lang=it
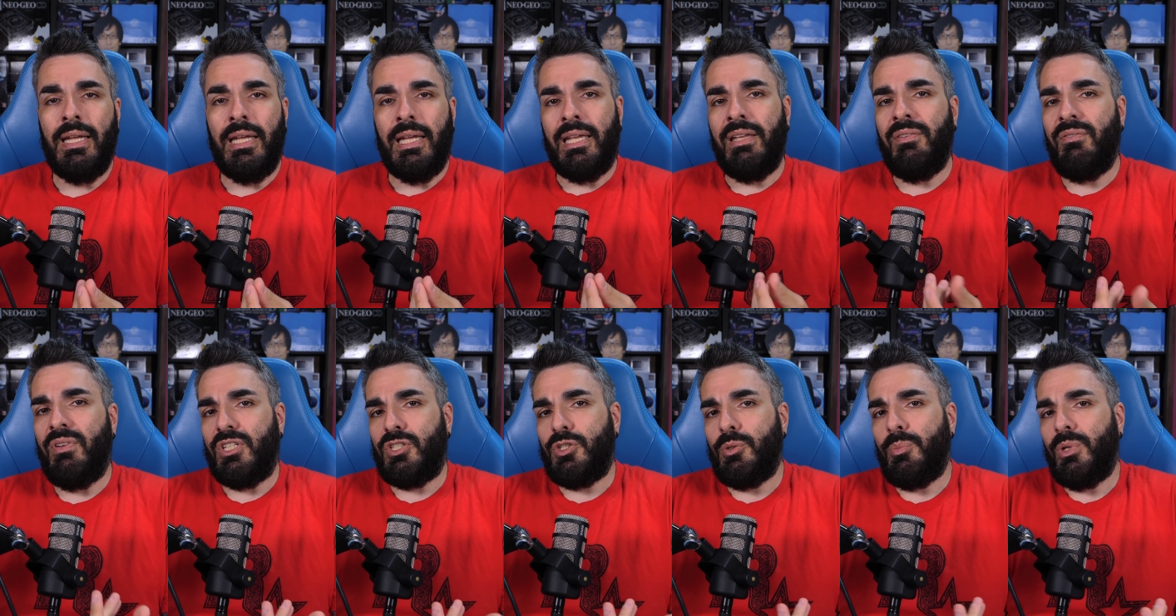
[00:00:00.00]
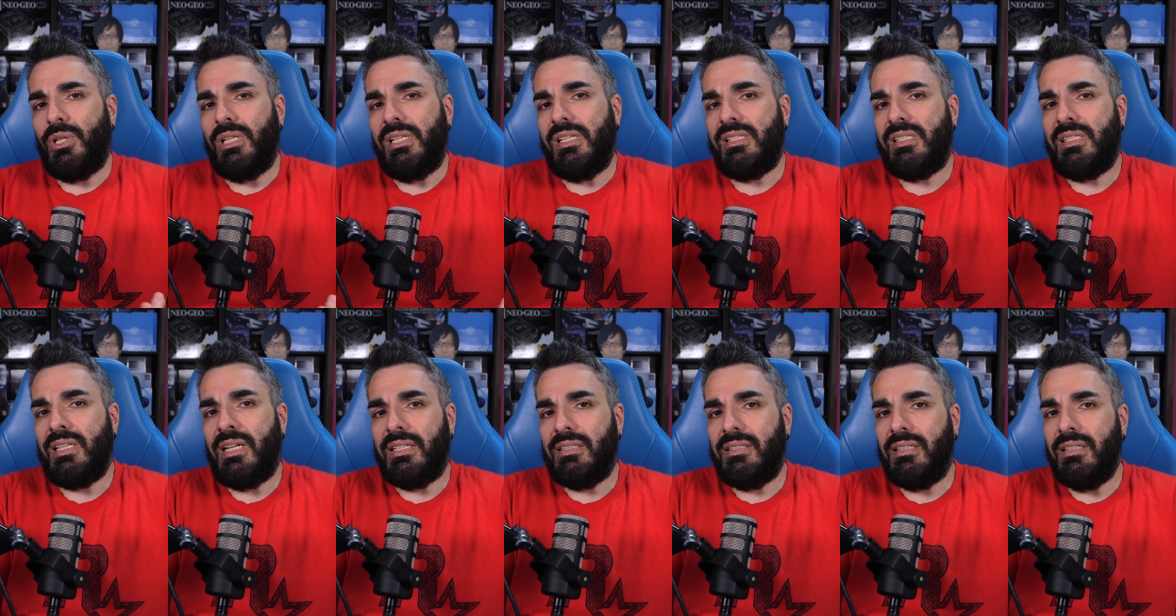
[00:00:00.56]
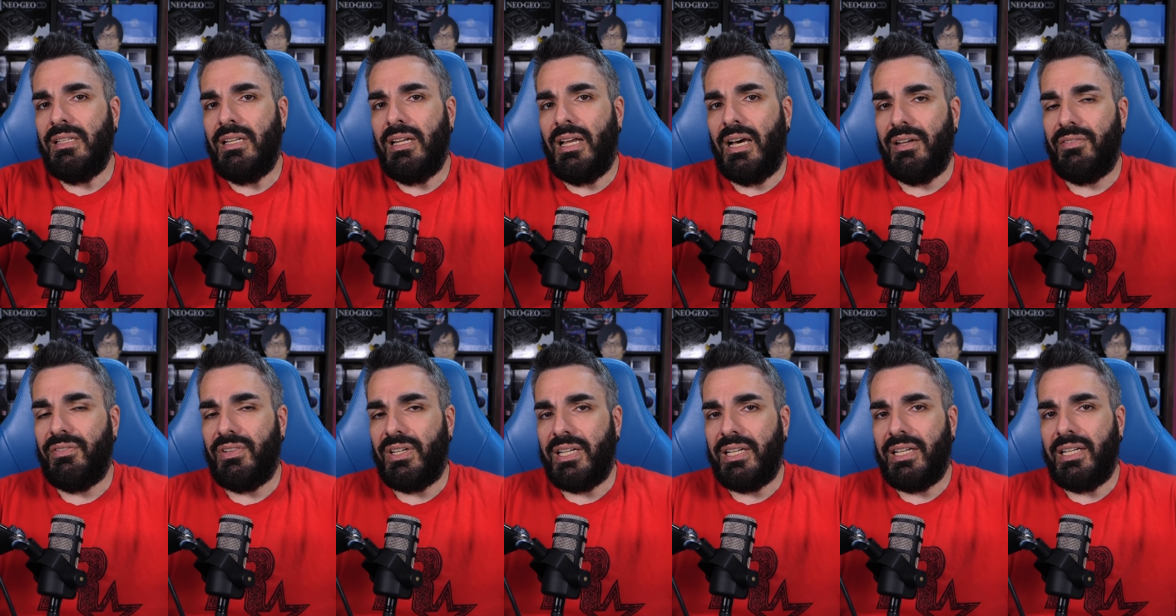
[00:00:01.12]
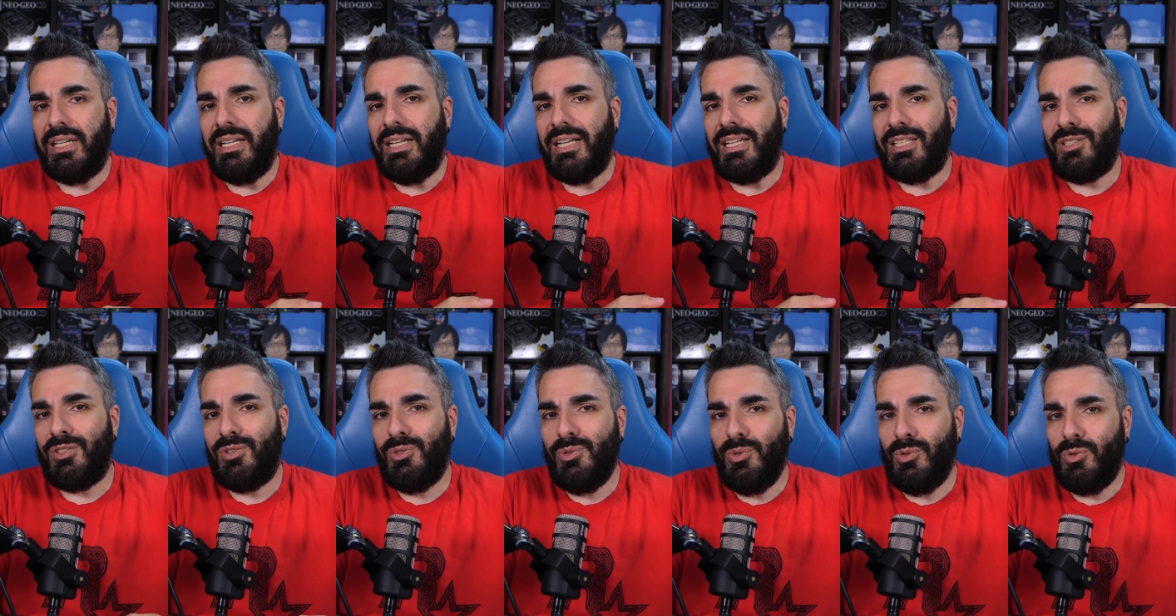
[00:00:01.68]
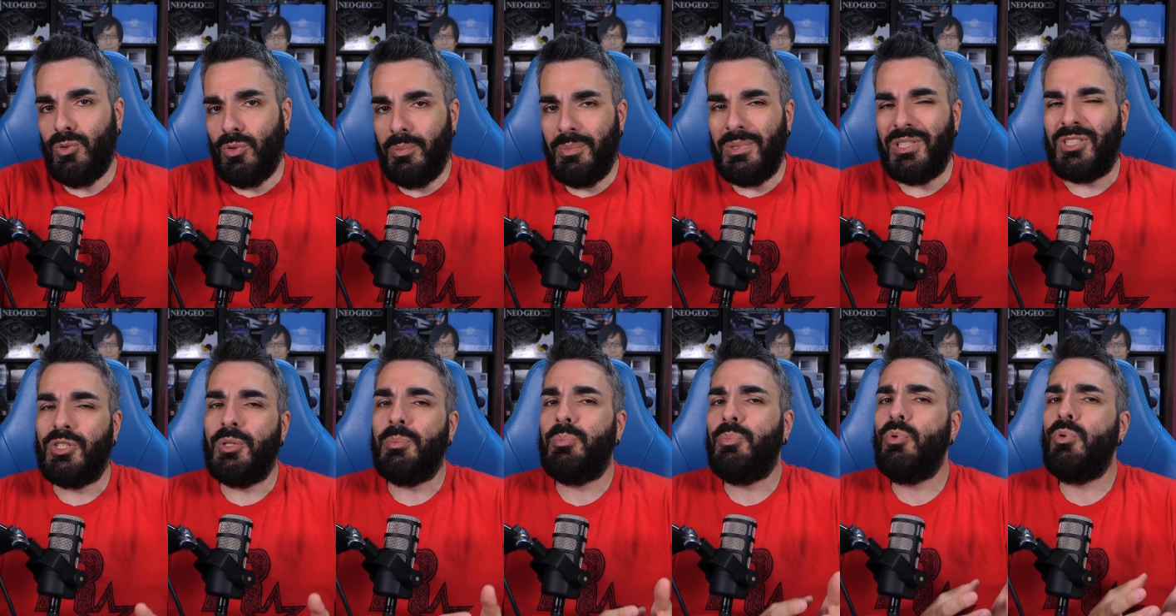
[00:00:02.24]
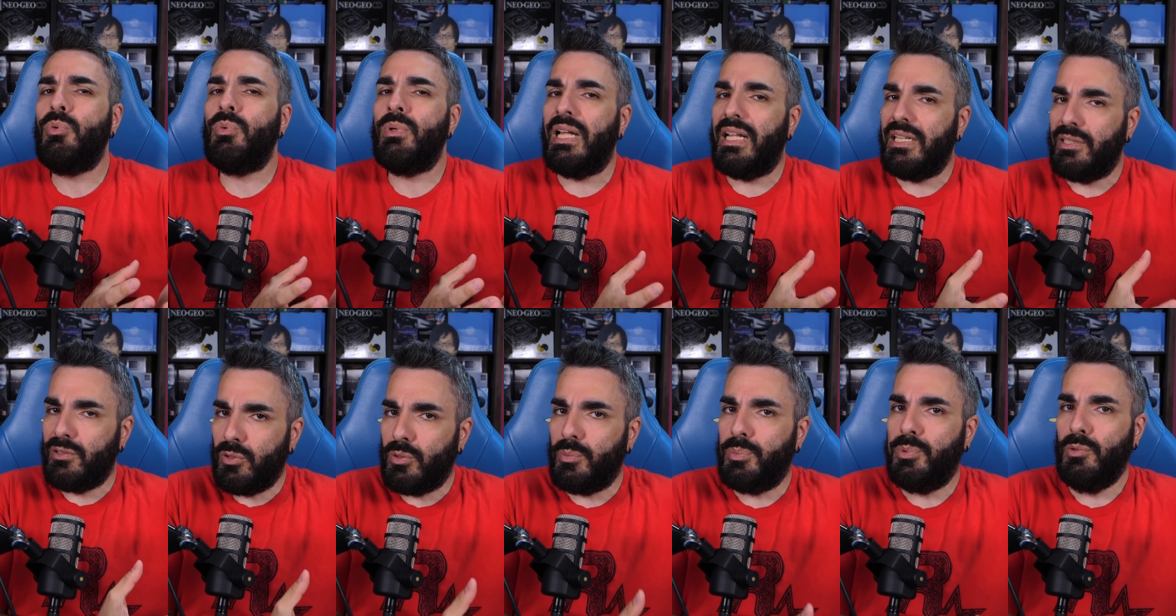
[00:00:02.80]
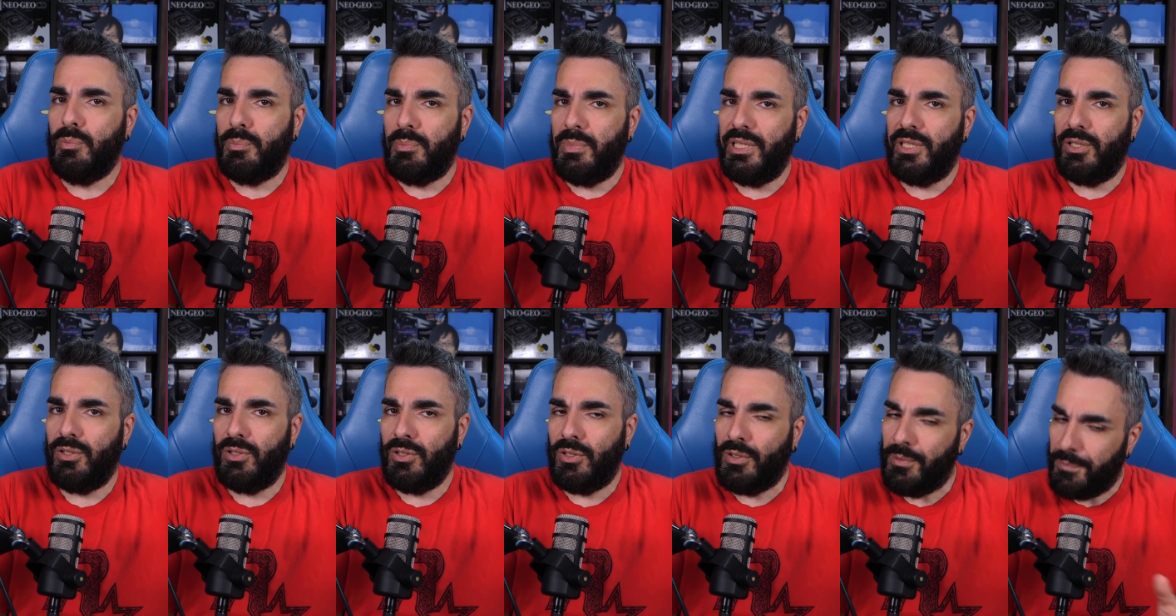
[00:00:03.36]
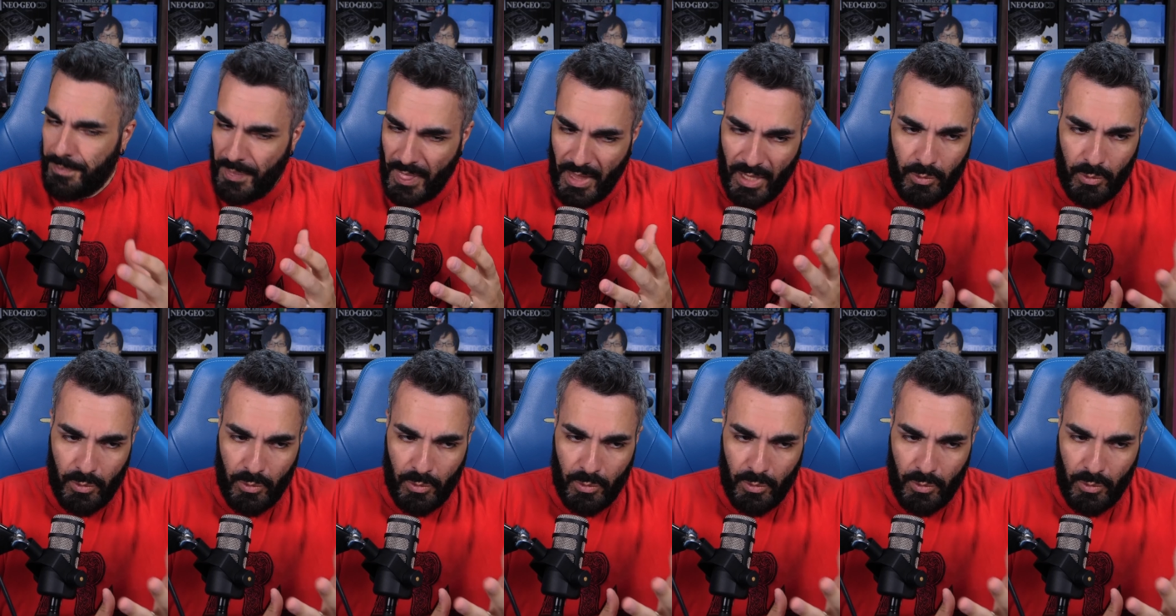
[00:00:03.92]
Invece poi gli estratti di live ricaricati su YouTube c'è pure un altro pubblico, no?